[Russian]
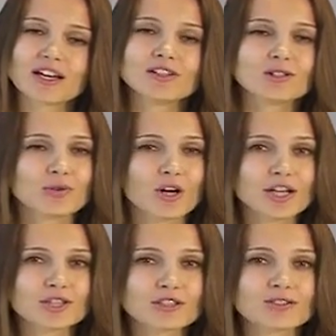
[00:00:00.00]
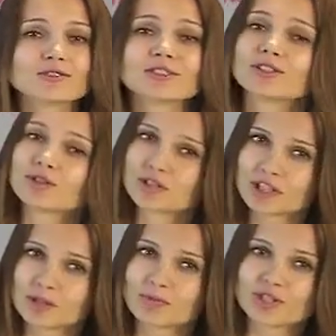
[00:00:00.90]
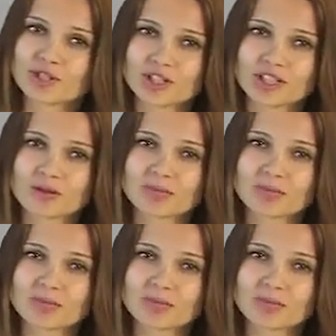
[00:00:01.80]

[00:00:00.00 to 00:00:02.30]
и укажет на другие причины,